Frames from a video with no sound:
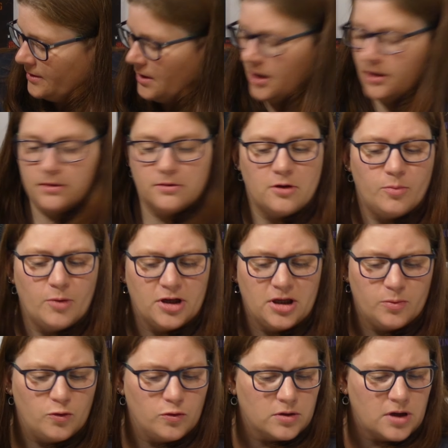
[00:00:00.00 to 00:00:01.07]
Ach, nochmal
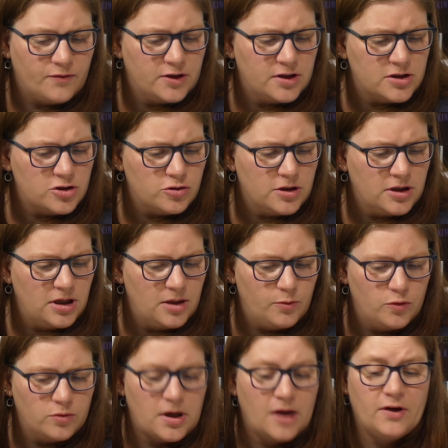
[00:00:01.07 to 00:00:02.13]
Lebkuchen. Haben wir nicht schon den
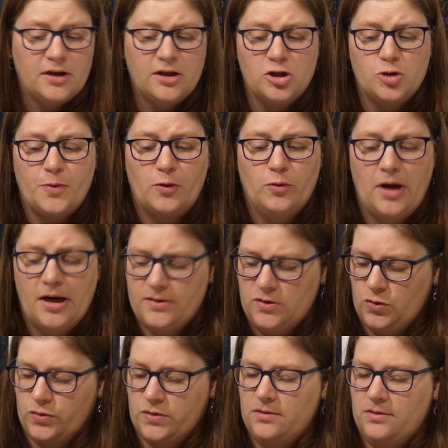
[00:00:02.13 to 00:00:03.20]
Lebkuchen? Nein, wir hatten den
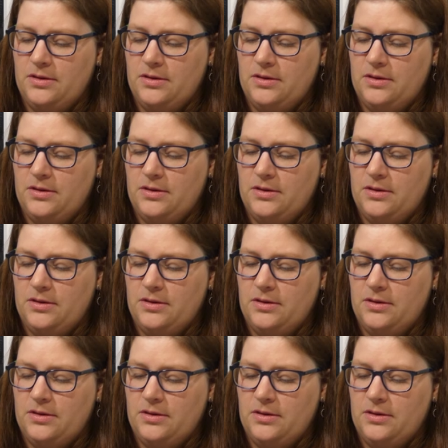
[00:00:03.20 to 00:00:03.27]
Spekulatius.